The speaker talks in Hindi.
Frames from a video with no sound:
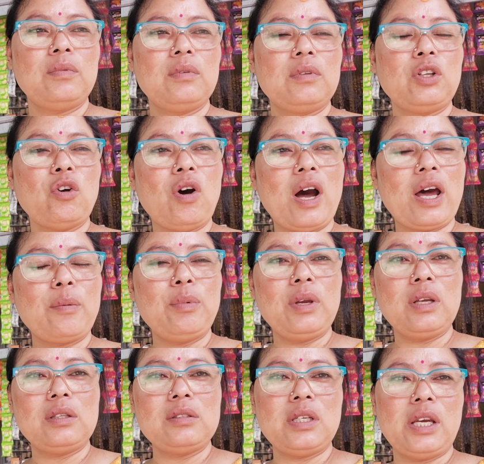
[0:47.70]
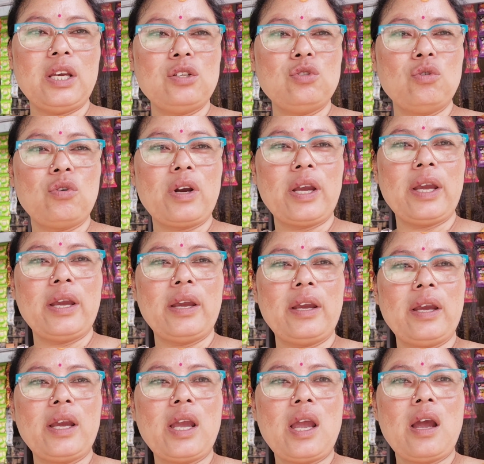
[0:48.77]
त्यौहार भी चेंज हो गए
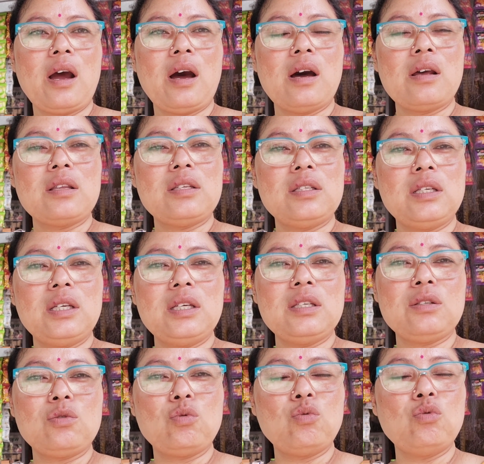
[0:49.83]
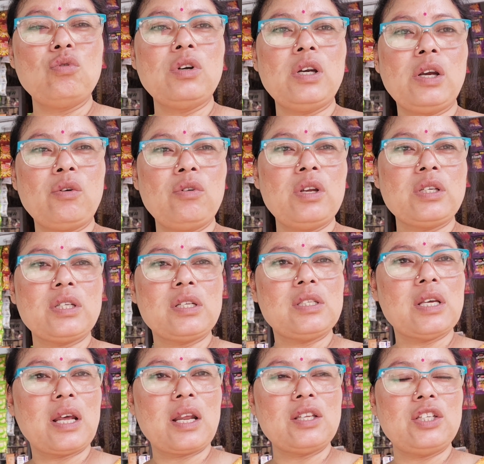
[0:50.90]
हैं हर चीज़ रूल रेगुलेशन
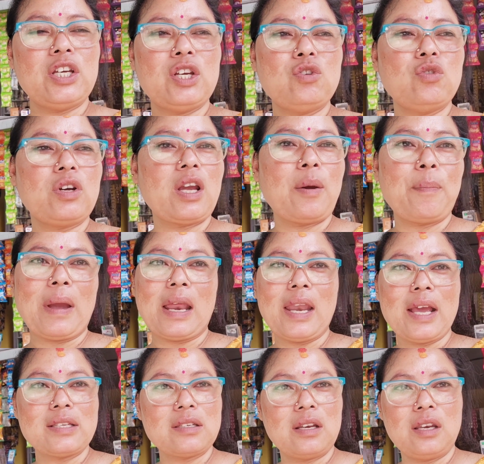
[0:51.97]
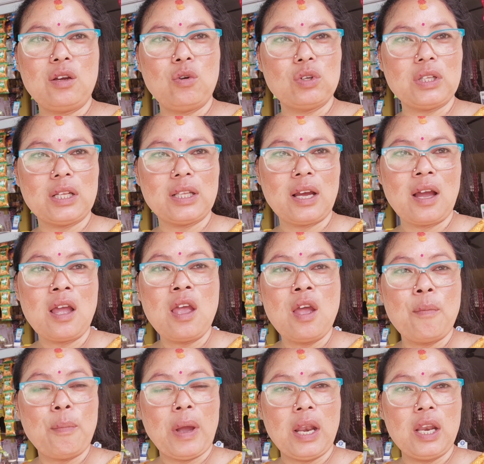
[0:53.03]
सारा चेंज हो गया पहले ऐसा नहीं होता था
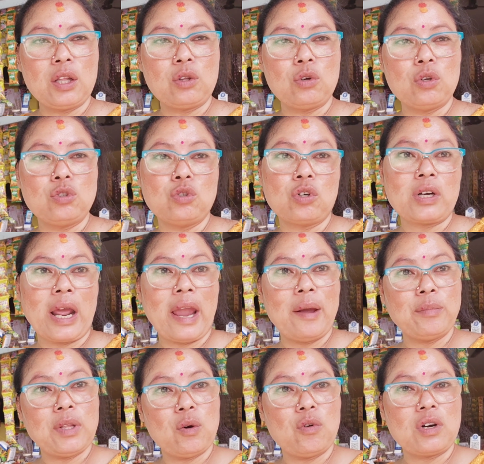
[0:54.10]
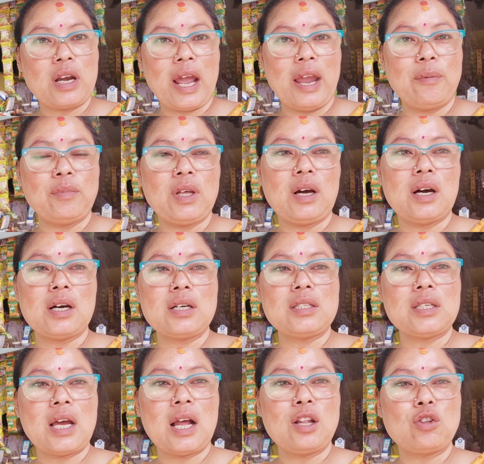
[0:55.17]
पहले तो जो टाइम था वो टाइम था हर
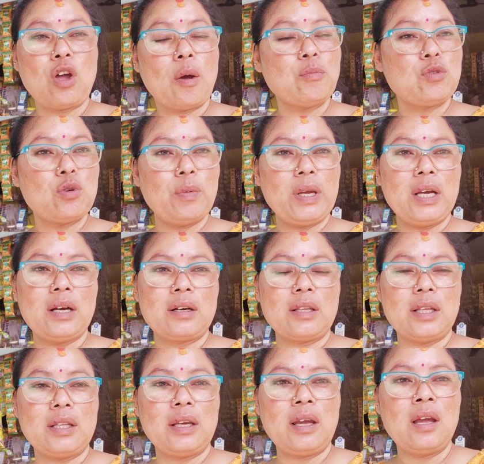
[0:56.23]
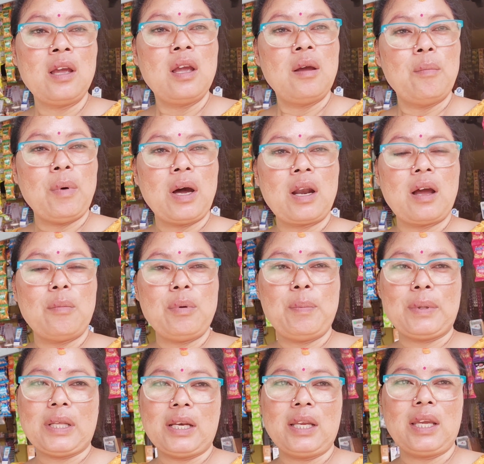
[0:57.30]
साल तो हम सुबह ही करते थे मगर अभी
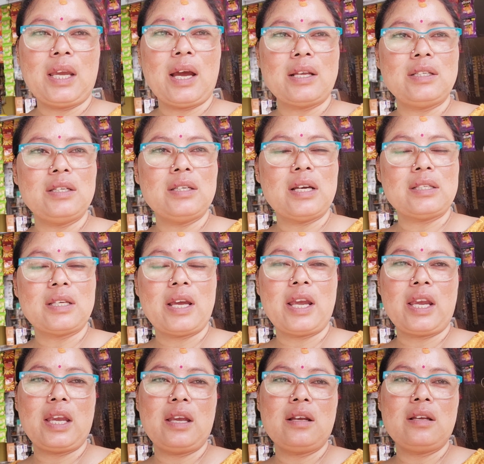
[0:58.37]
पता नहीं क्या चीज़ ऐसा है कि